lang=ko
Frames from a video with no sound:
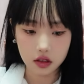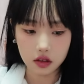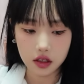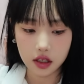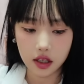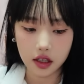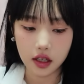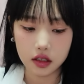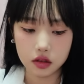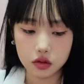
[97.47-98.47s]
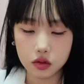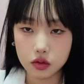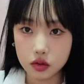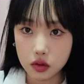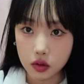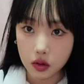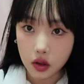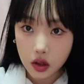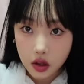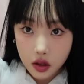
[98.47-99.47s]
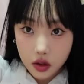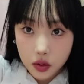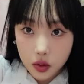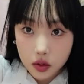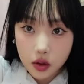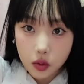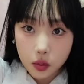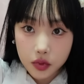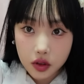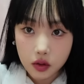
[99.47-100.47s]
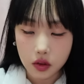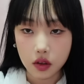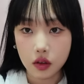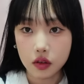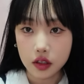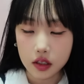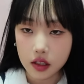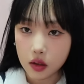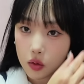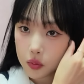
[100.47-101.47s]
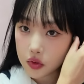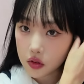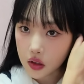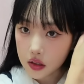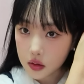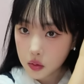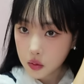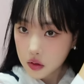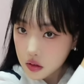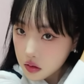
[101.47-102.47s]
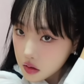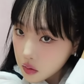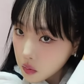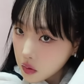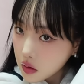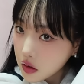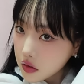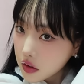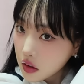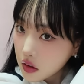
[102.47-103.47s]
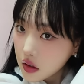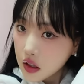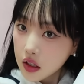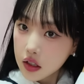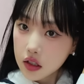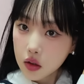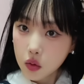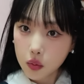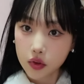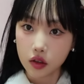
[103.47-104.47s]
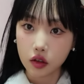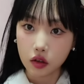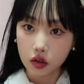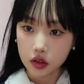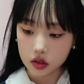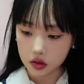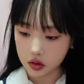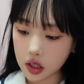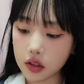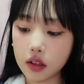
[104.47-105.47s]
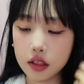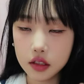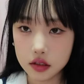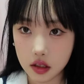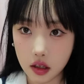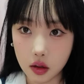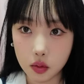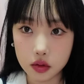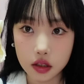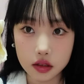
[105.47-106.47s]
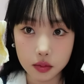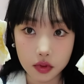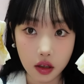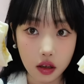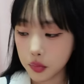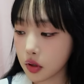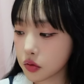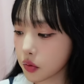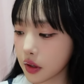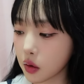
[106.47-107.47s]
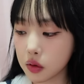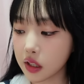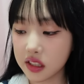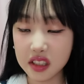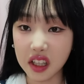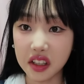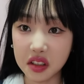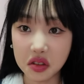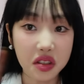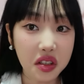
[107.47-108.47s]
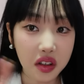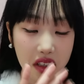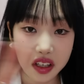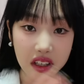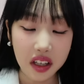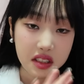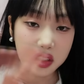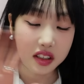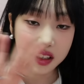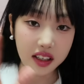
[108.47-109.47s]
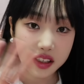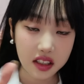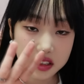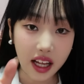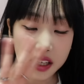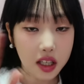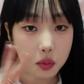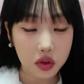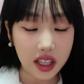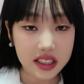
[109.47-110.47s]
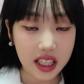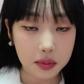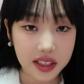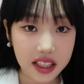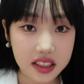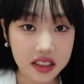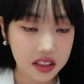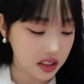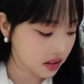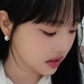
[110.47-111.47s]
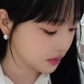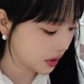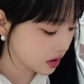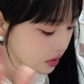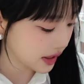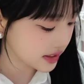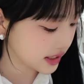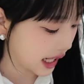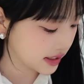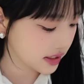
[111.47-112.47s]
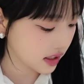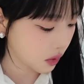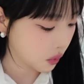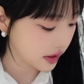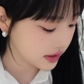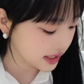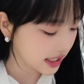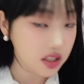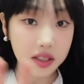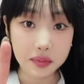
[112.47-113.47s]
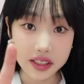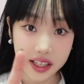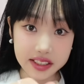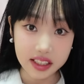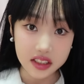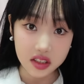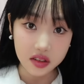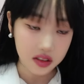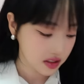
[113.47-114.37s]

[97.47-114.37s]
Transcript: 이렇게 양쪽으로 이렇게 꼽는 거예요. 그냥 꼽는 거 아니고 이렇게 올려서 이렇게 꼽는 그런 거 있죠. 촬영할 때 쓰려고 샀습니다. 평소에 하고 다니진 않아요. 저 그렇게 그렇게 그 나이값 못하는 사람은 아니거든요. 평소에 하지는 않으니까 오해는 사절입니다. 아시겠죠?